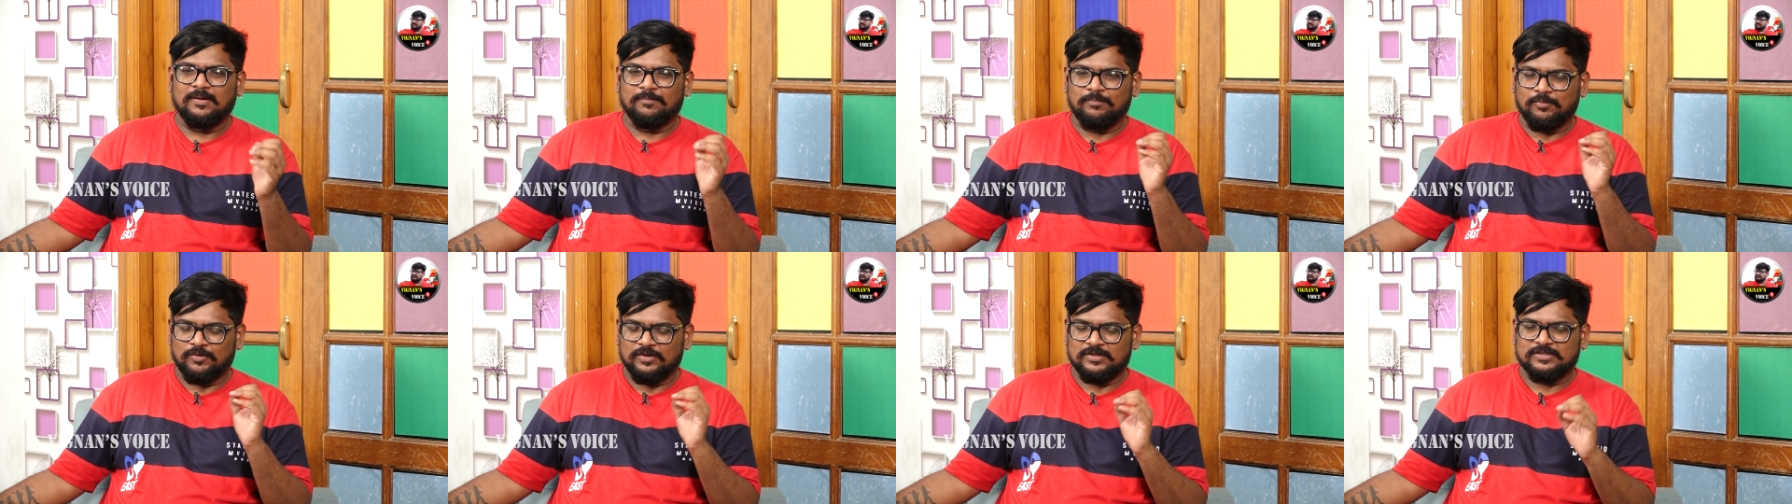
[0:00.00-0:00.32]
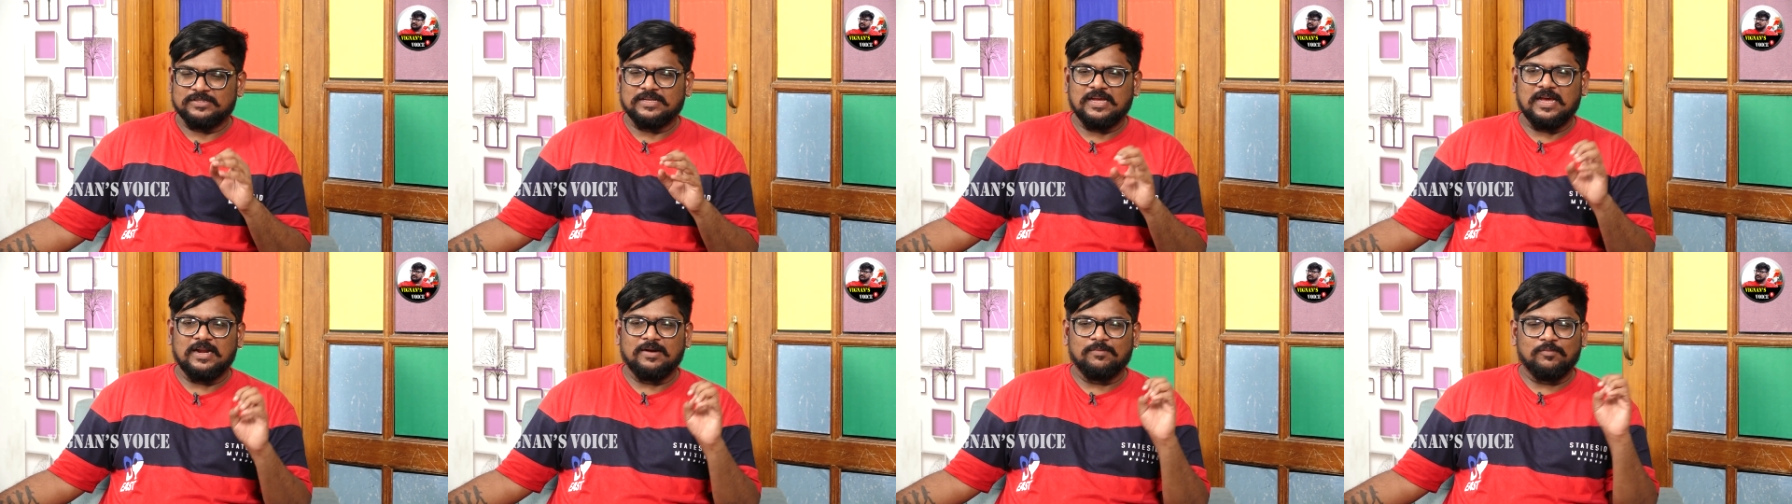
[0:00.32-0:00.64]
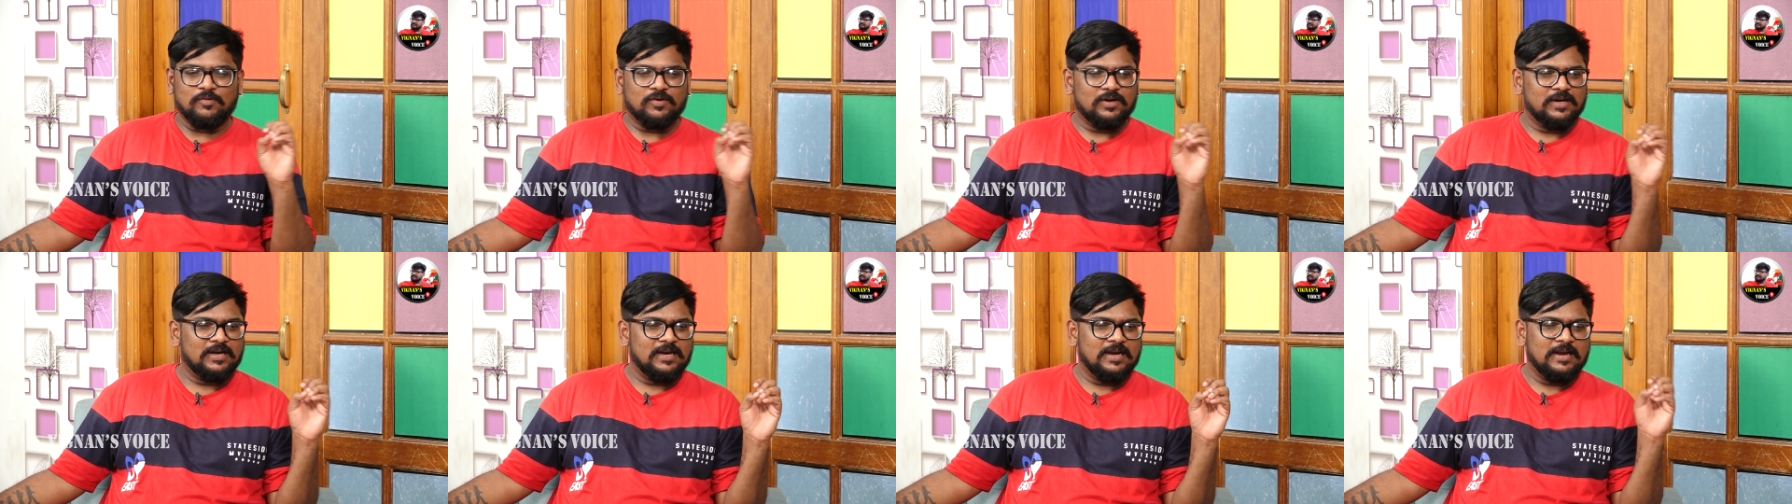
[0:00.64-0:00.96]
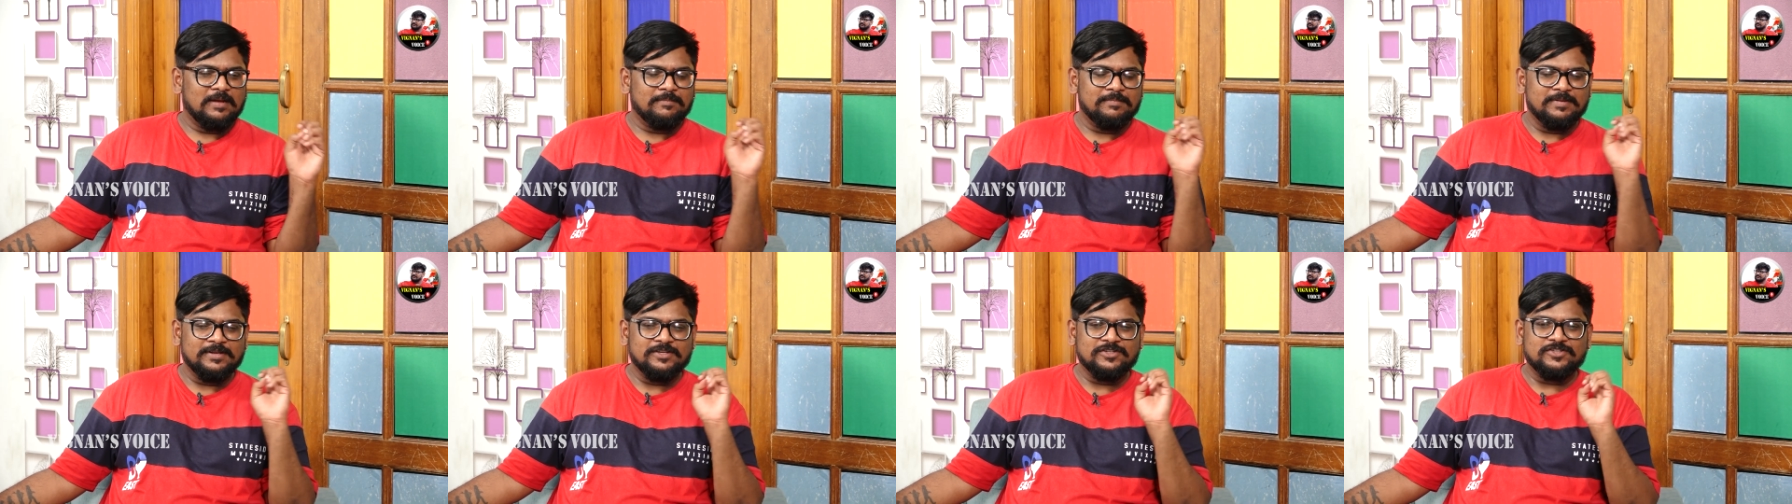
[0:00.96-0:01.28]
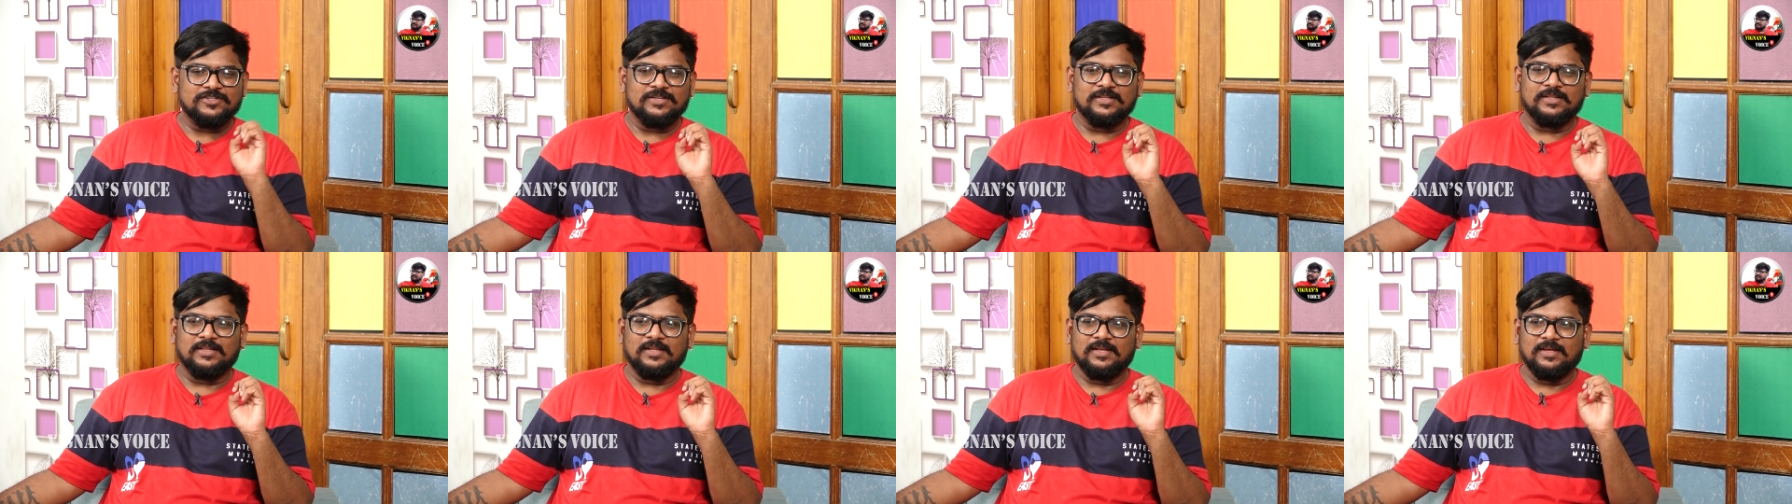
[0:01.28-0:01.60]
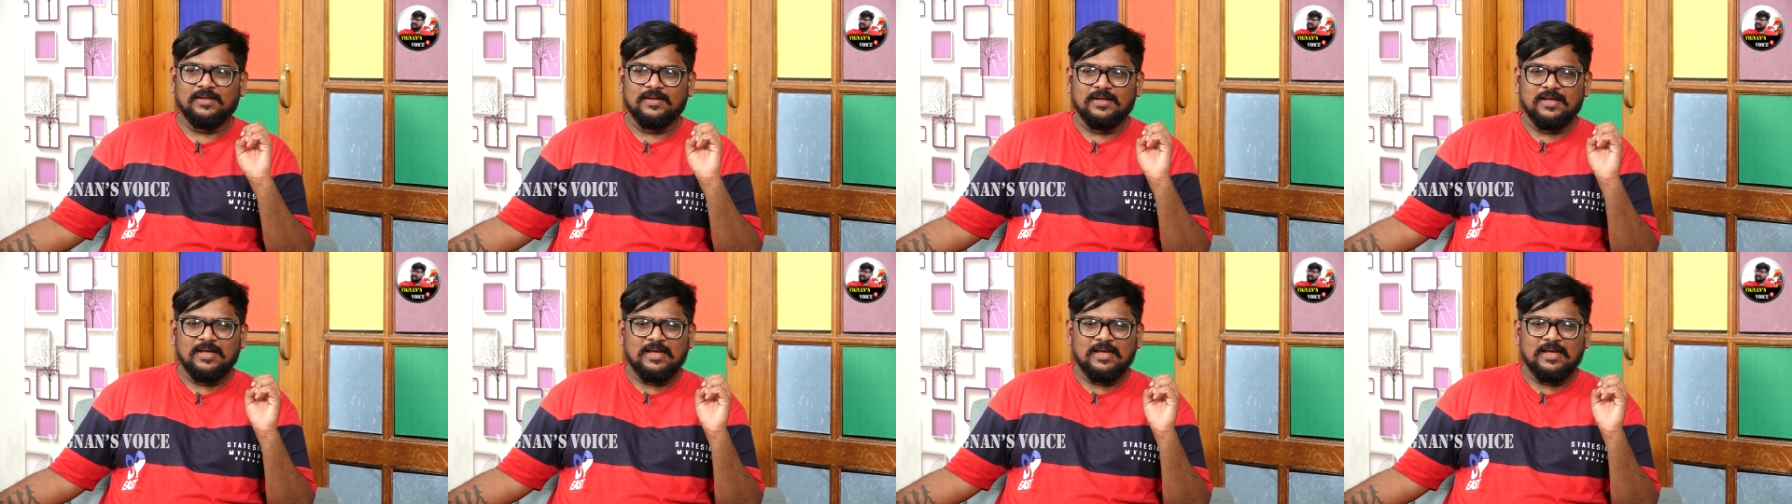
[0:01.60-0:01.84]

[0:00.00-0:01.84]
పురస్కారం ఒకటి లభించింది